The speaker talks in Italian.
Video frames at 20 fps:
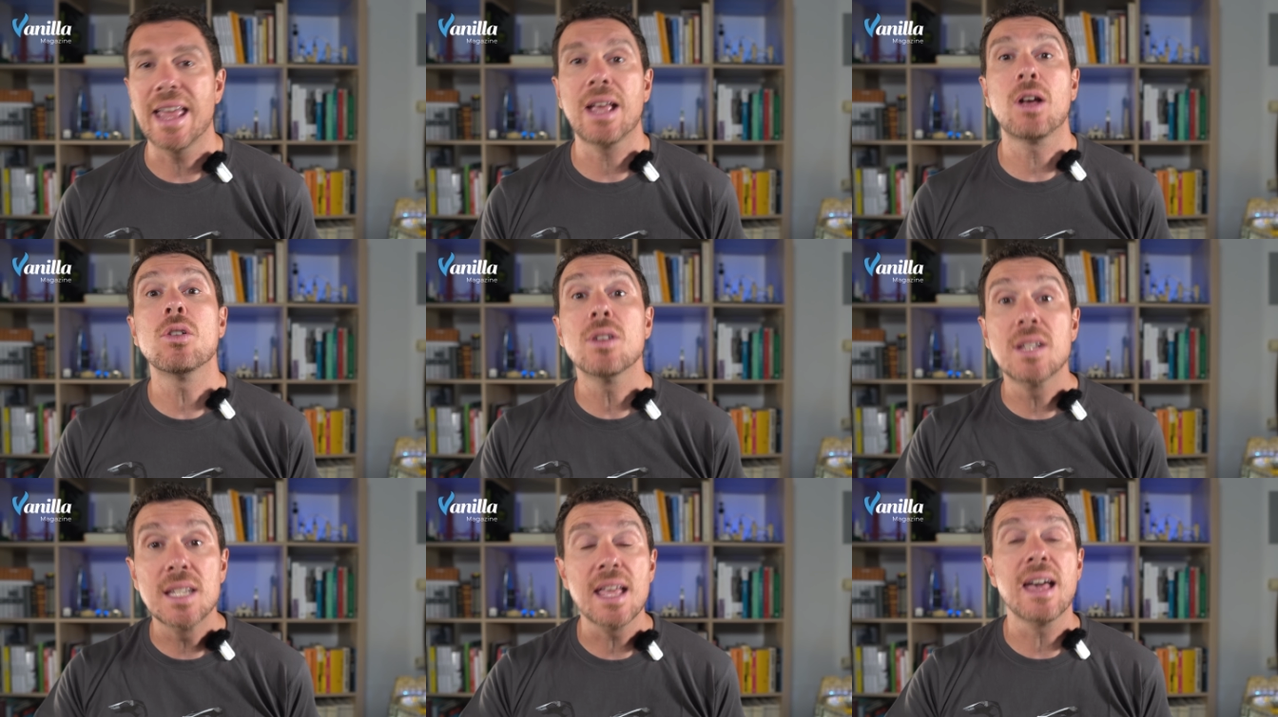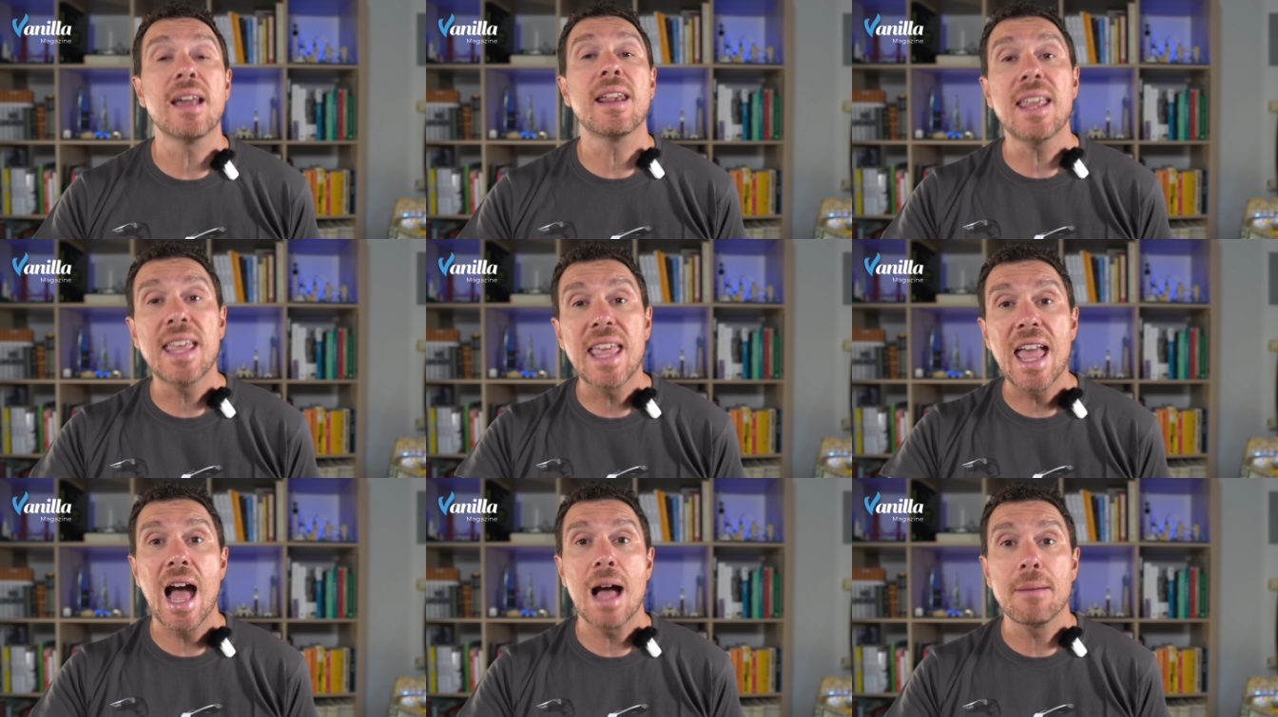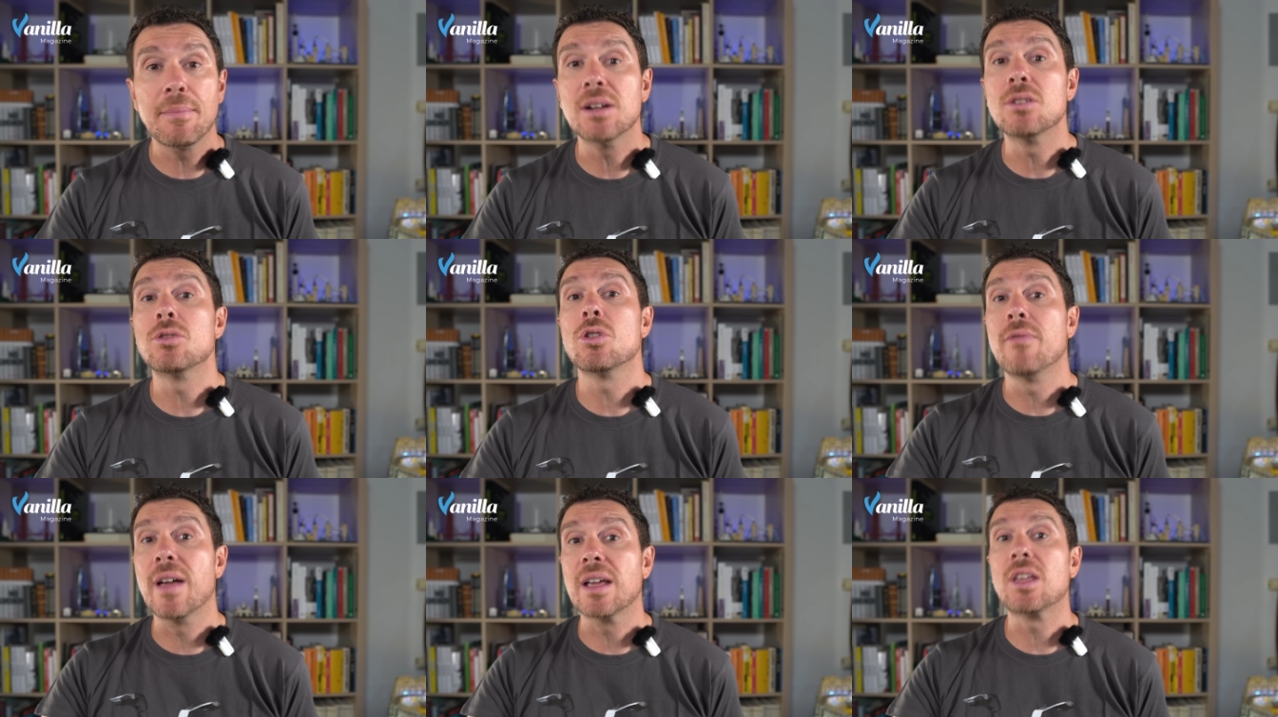e così richiama
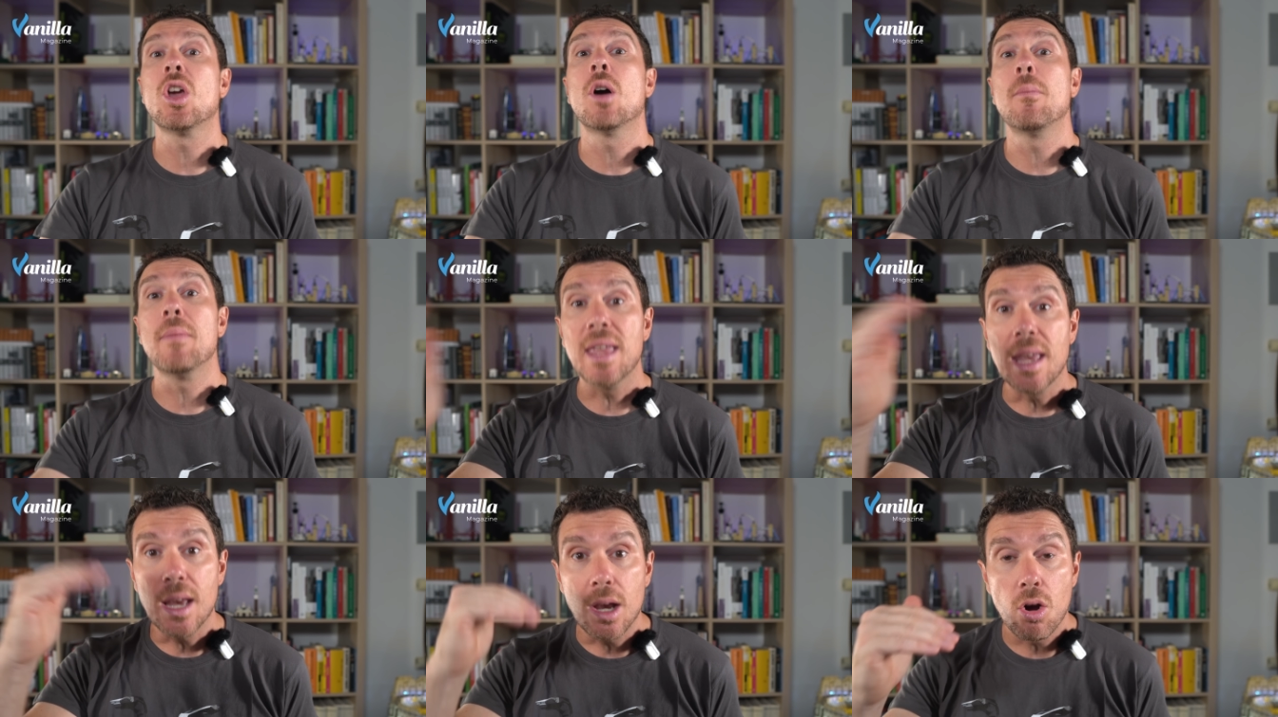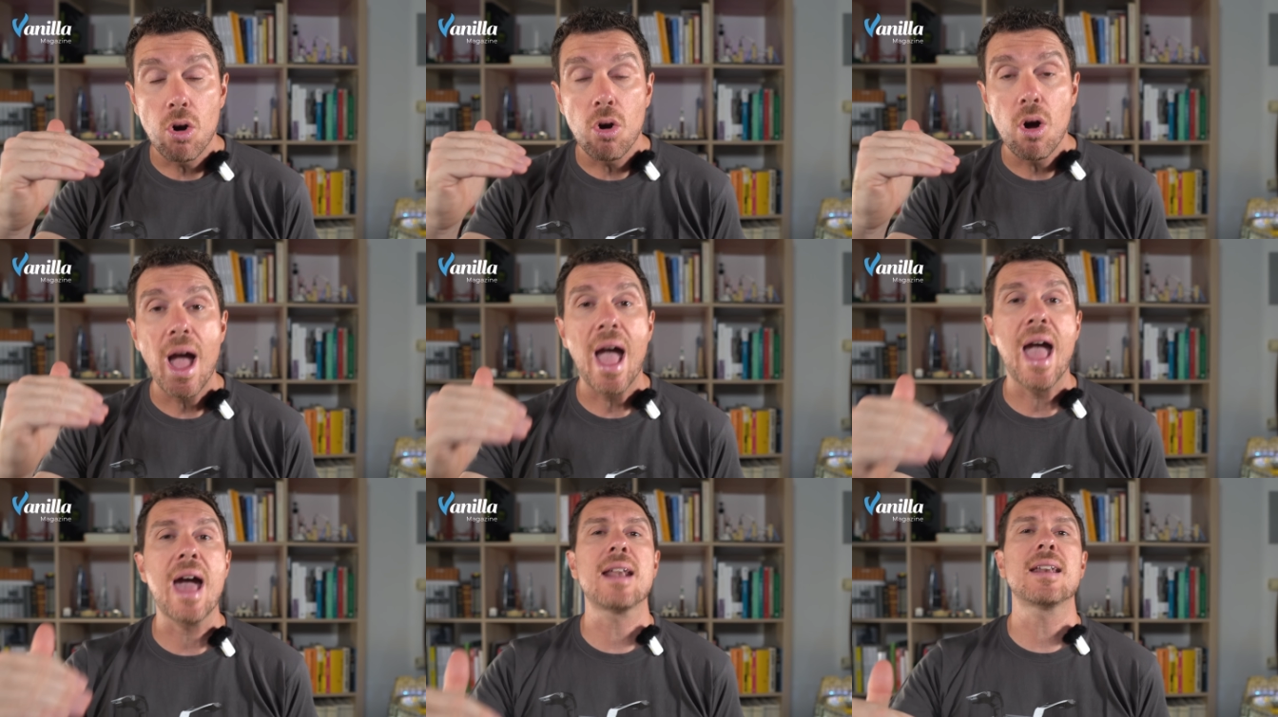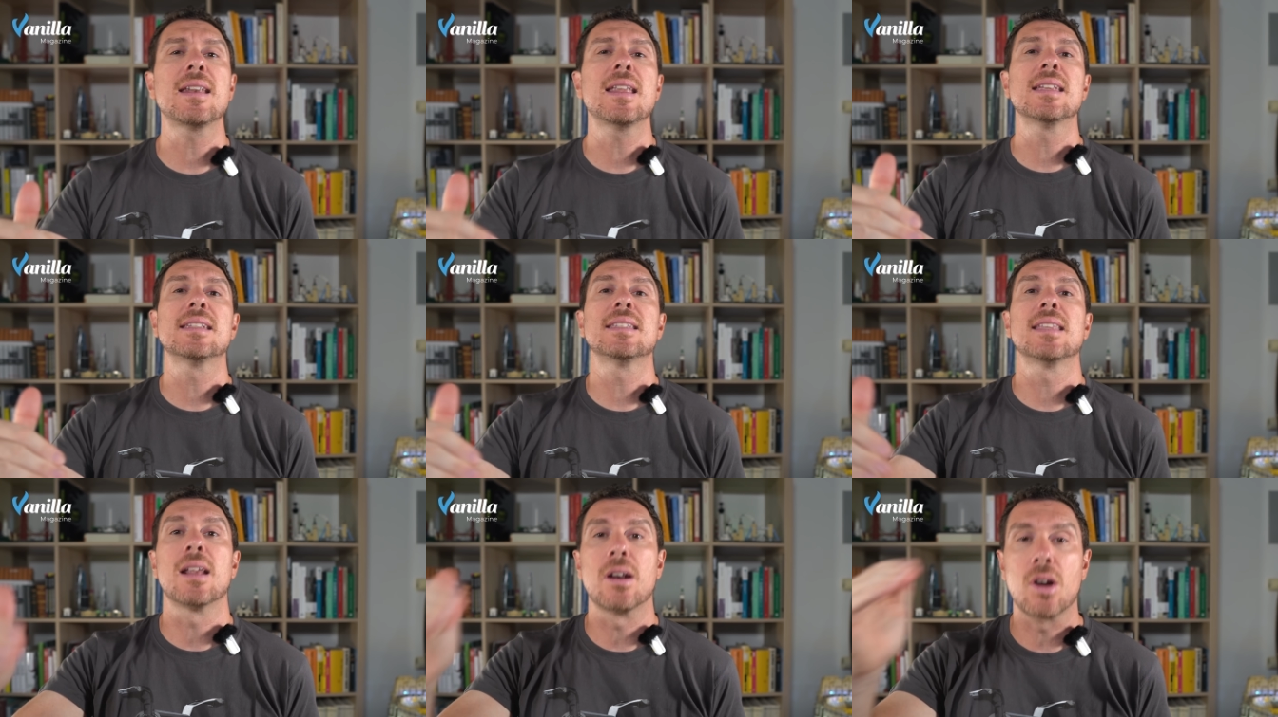il suo vecchio amico
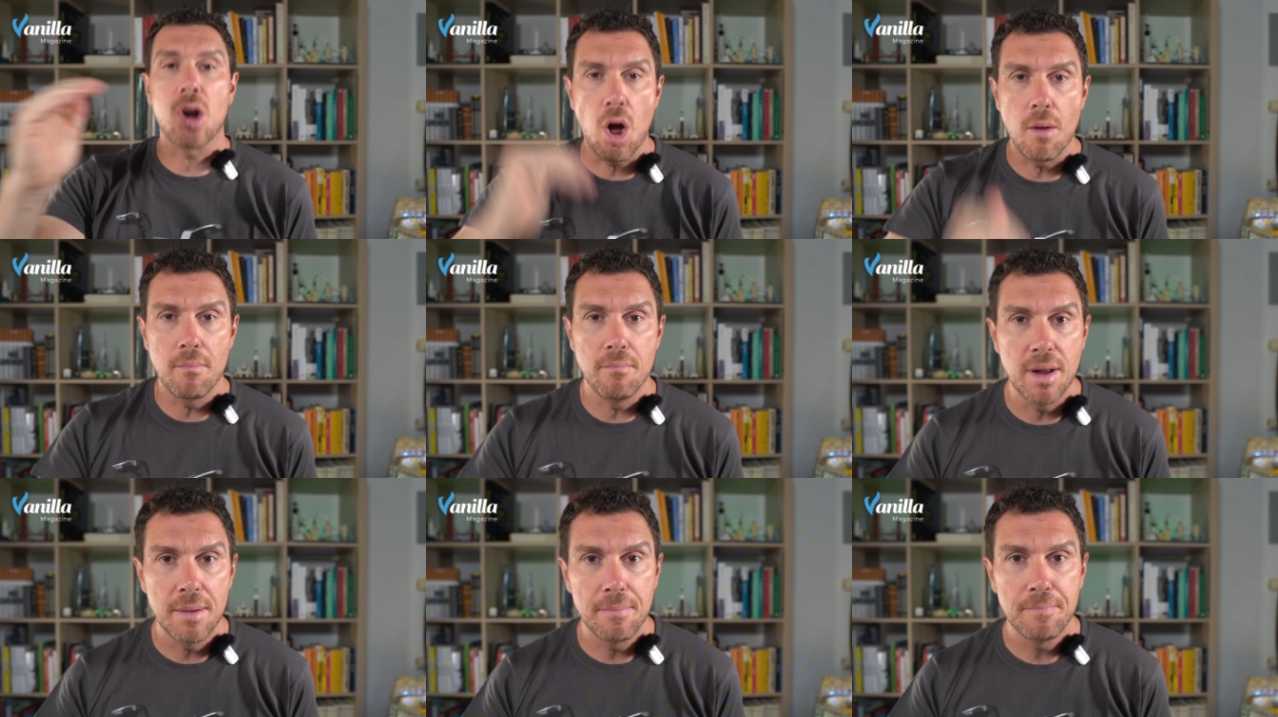Ernest Rom.